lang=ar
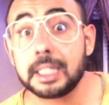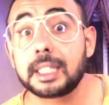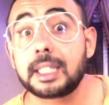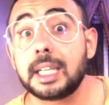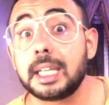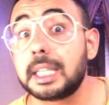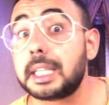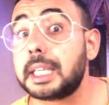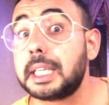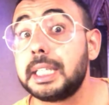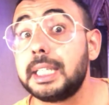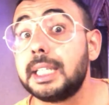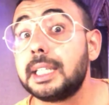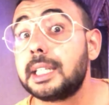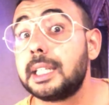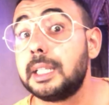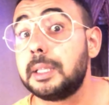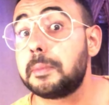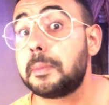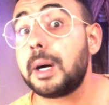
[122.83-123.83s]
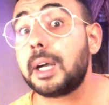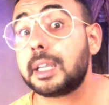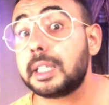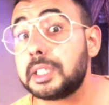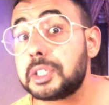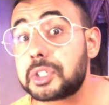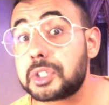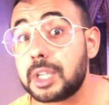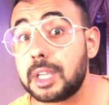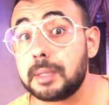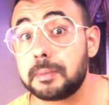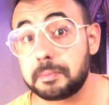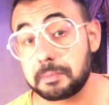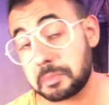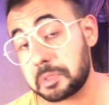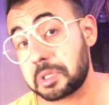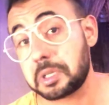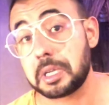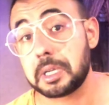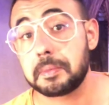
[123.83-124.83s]
كان خياط اللي باقي شاب
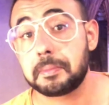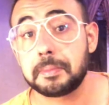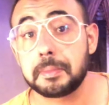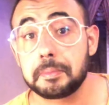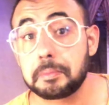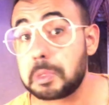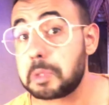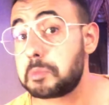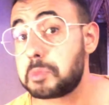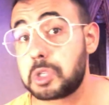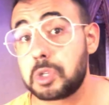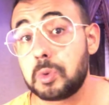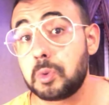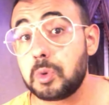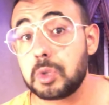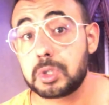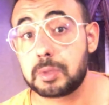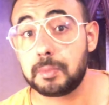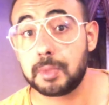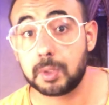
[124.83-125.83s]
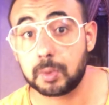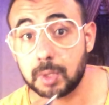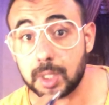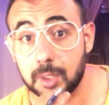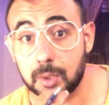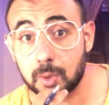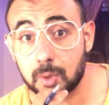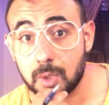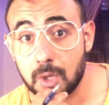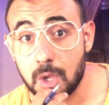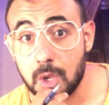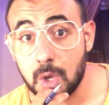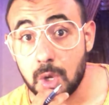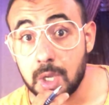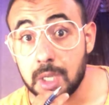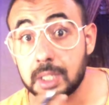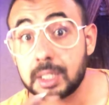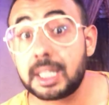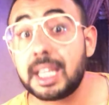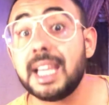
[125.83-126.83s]
شاب ما مجوج ما والو
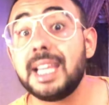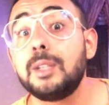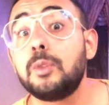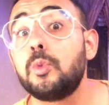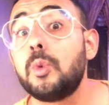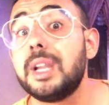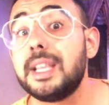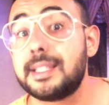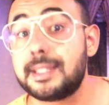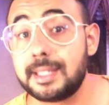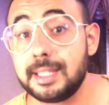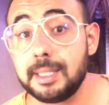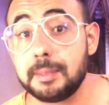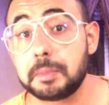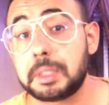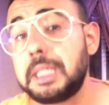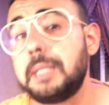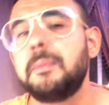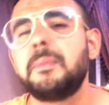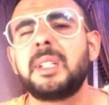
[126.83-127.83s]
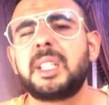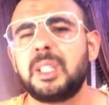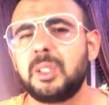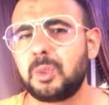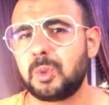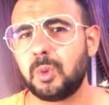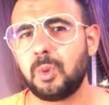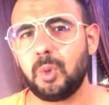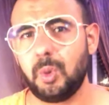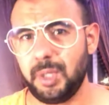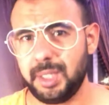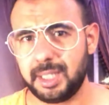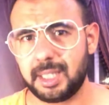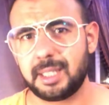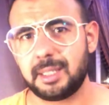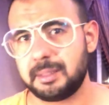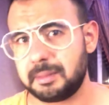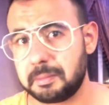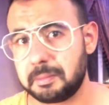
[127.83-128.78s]
كان وسيم كما كنقولوا حنا